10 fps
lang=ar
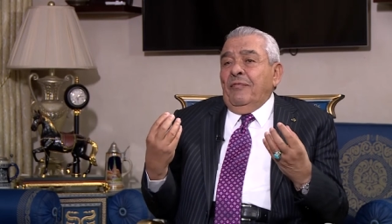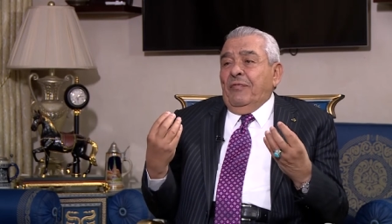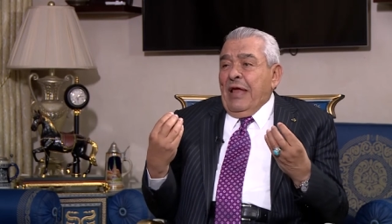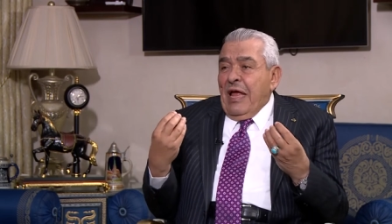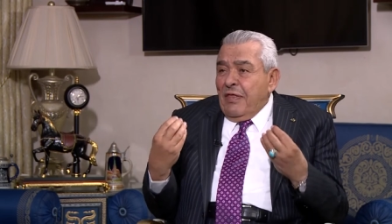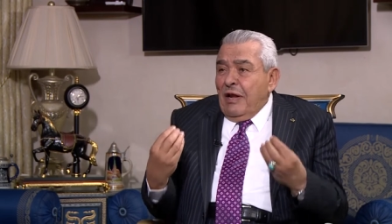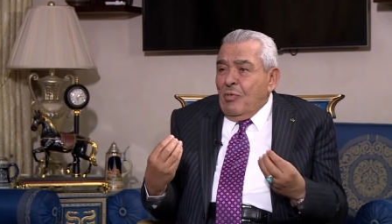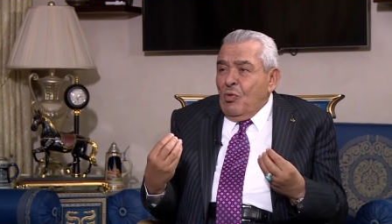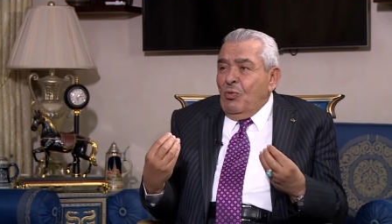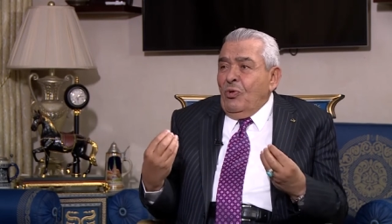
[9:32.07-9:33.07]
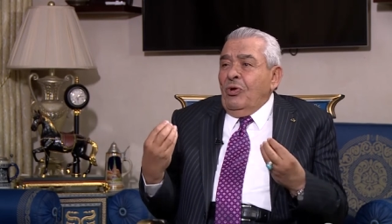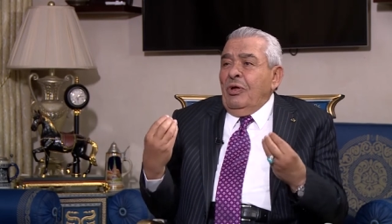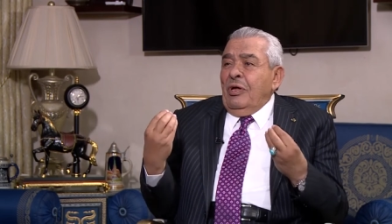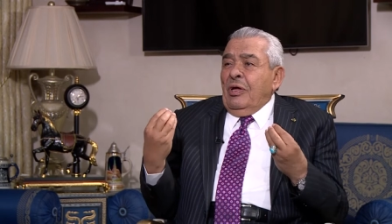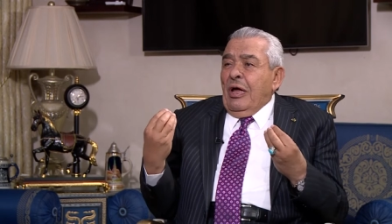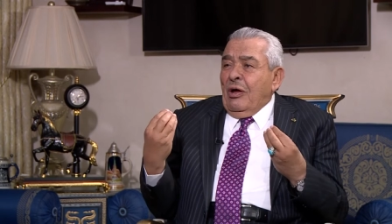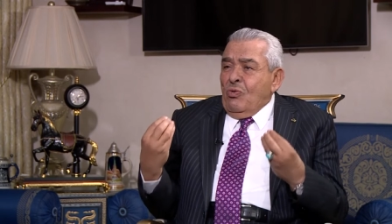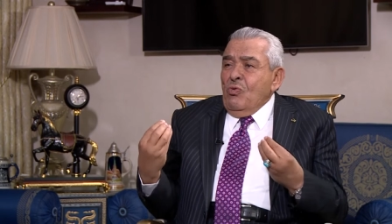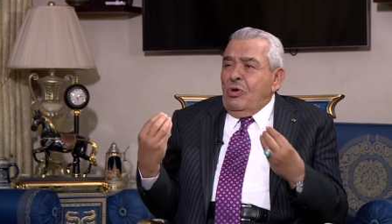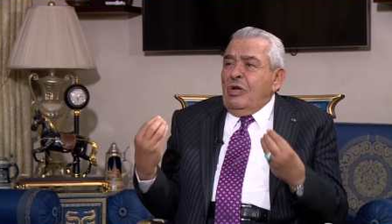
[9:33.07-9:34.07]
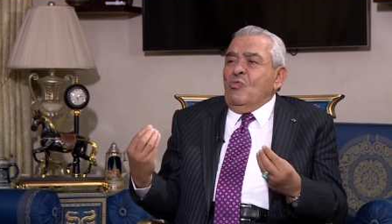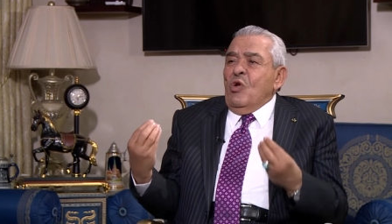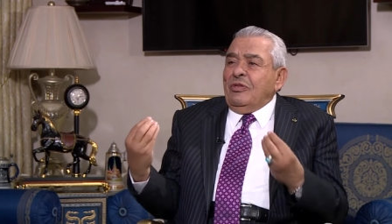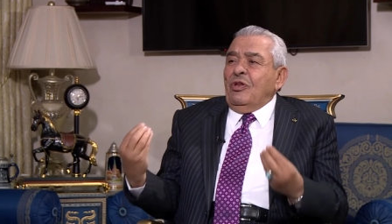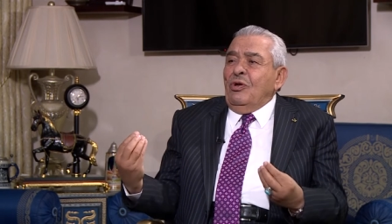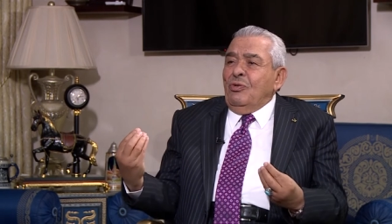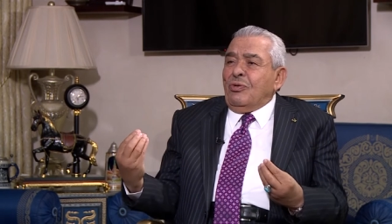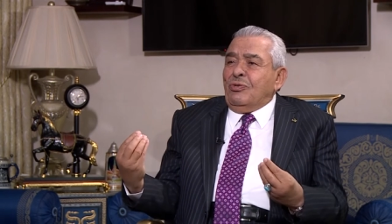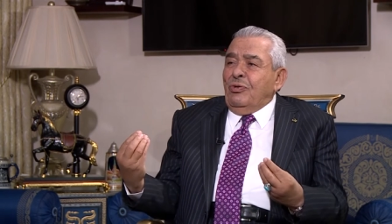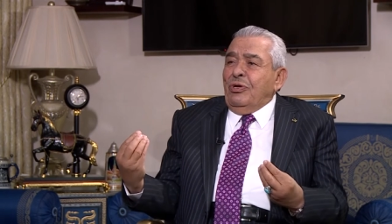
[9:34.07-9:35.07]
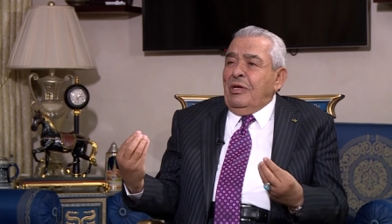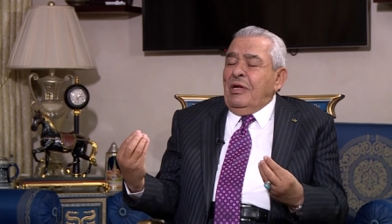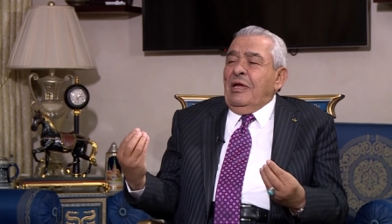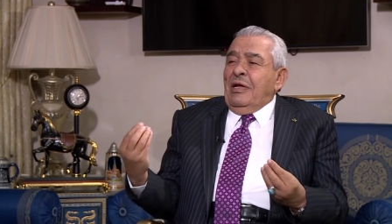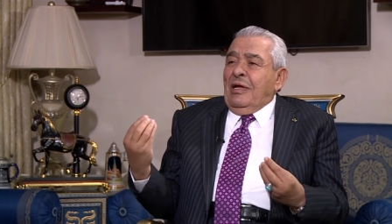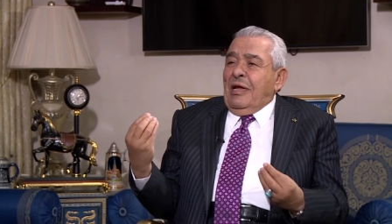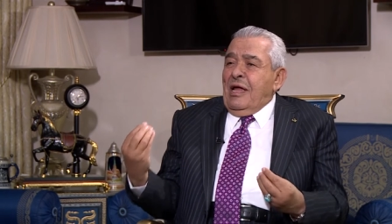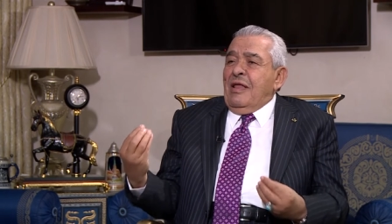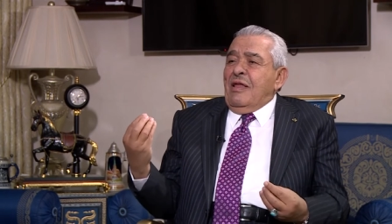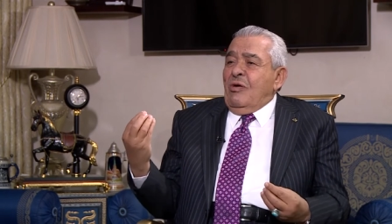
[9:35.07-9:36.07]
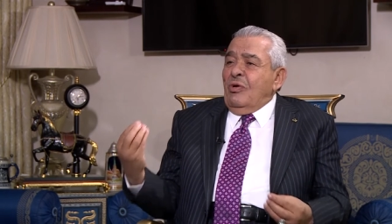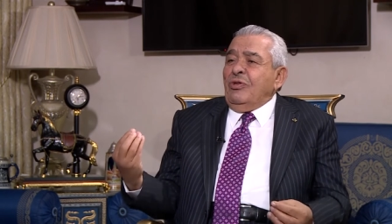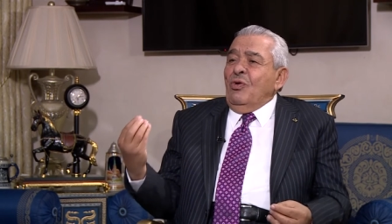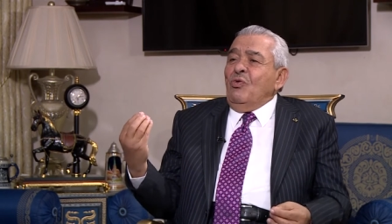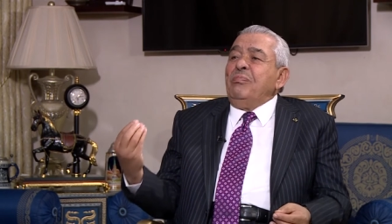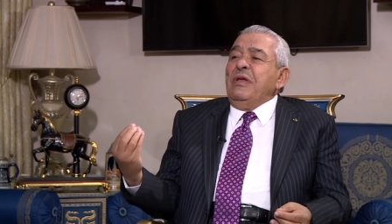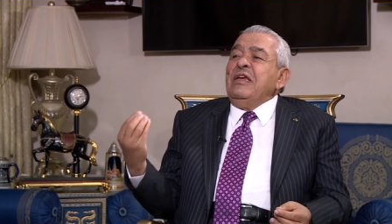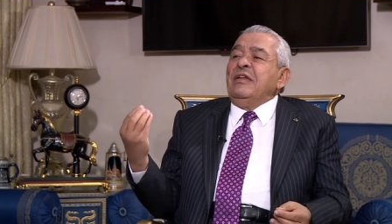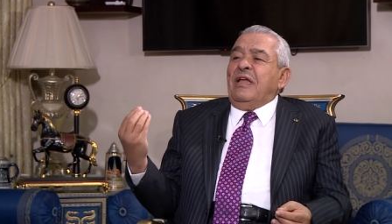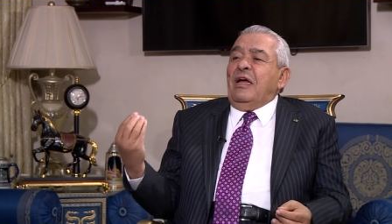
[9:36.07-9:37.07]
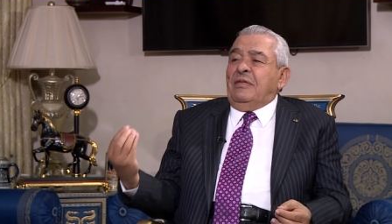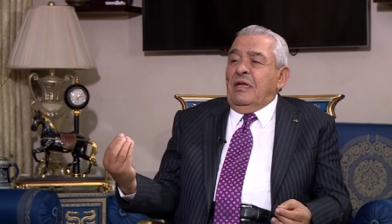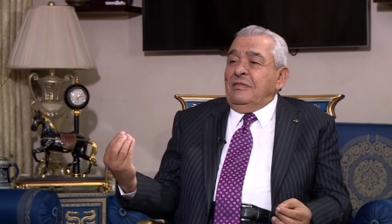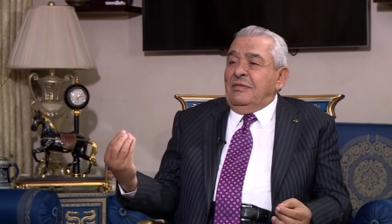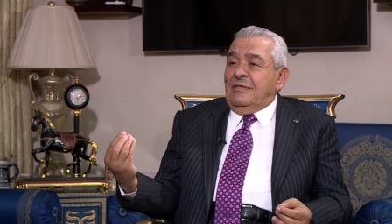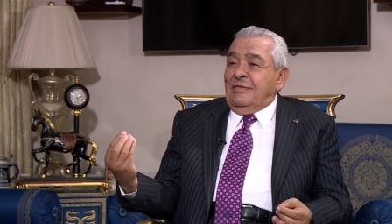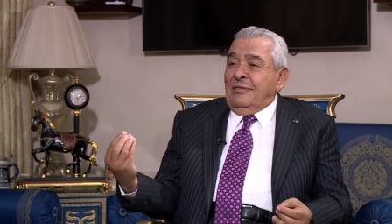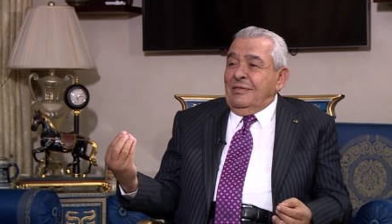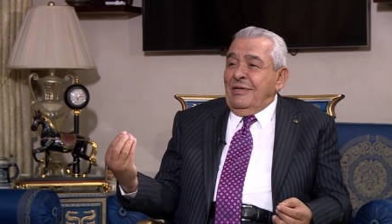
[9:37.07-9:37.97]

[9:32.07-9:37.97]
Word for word: في هذا الموضوع أقول للمواطن الأردني هذا وطن به تعتز